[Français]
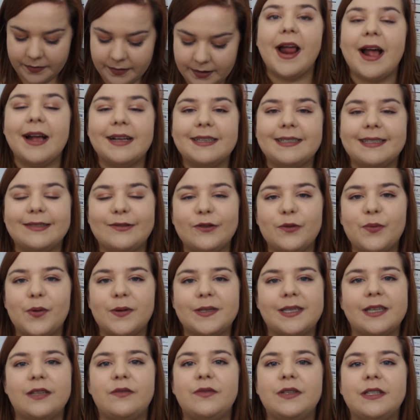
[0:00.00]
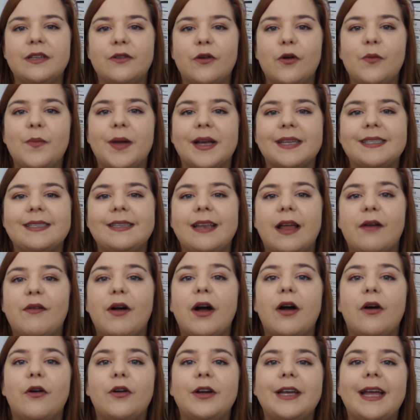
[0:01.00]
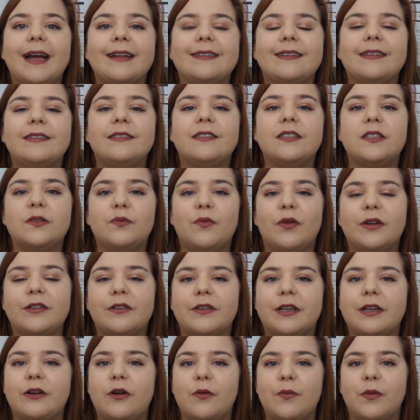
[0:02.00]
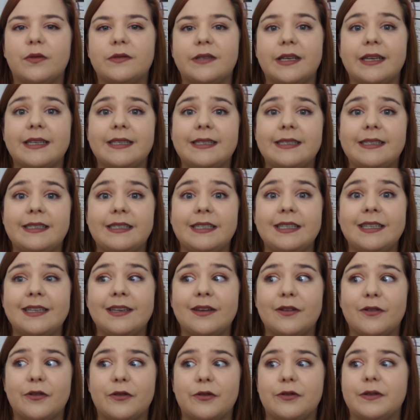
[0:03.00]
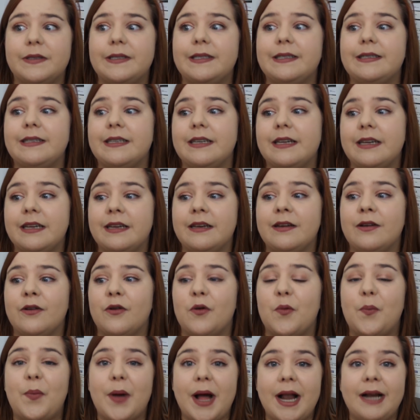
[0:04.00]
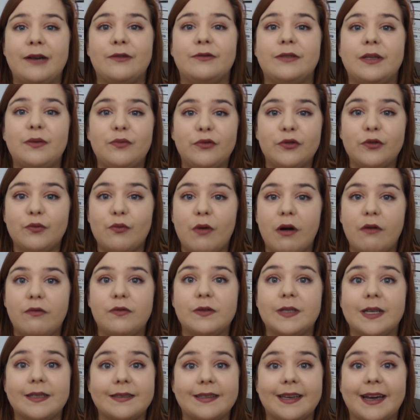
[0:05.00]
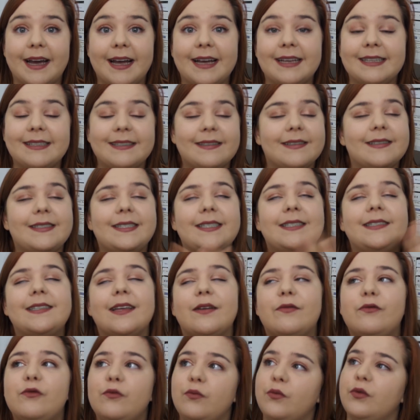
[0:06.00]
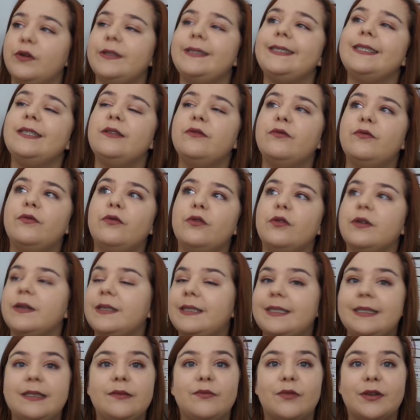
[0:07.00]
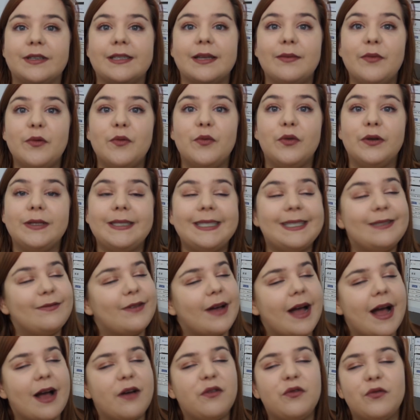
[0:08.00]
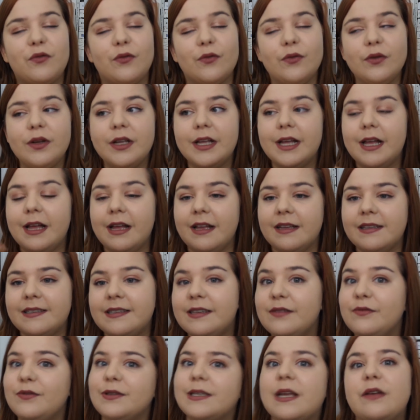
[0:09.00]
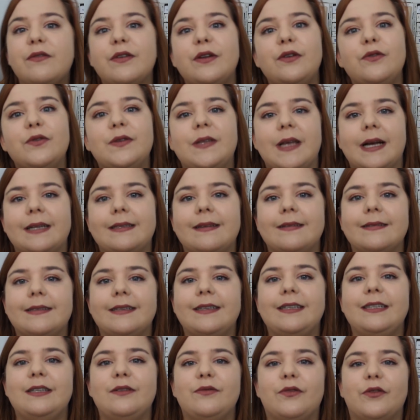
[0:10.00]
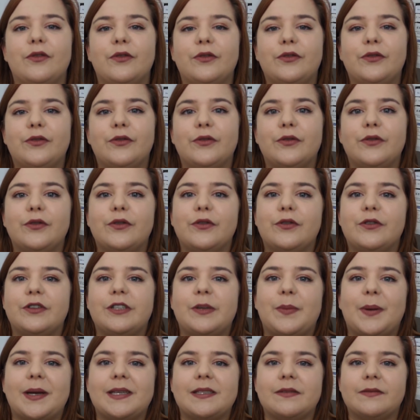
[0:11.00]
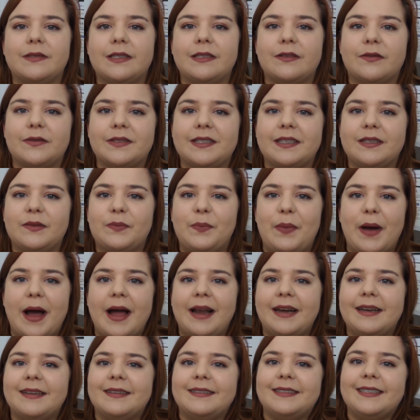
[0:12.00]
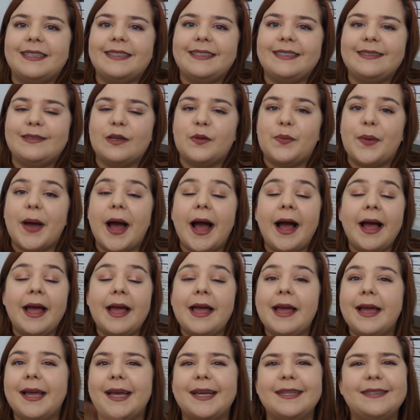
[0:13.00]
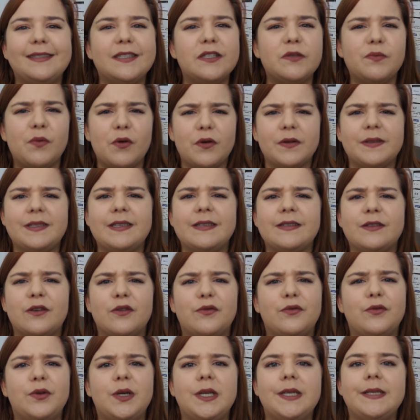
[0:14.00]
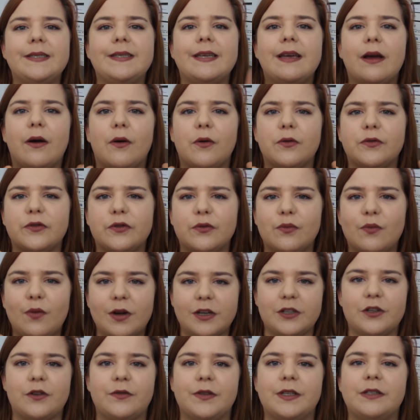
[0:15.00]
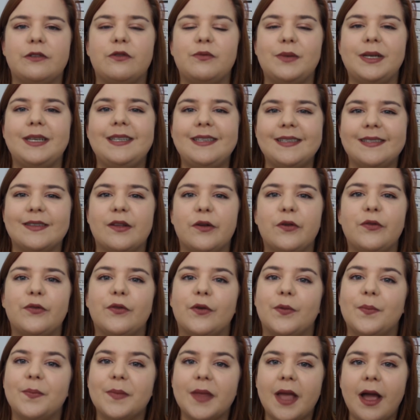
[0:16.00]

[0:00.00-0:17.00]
Voilà, c'est tout pour cette vidéo. Merci de l'avoir regardée. Dites-moi dans les commentaires si ces euh, c'est euh, pas le début de mois vous intéresse, si ça vous motive vous aussi. Moi, ça me motive à fond. Si vous avez lu certains des livres que euh, j'ai présentés dans cette palle, n'hésitez pas. Et dites-moi aussi ce que vous lisez en ce mois de janvier 2019.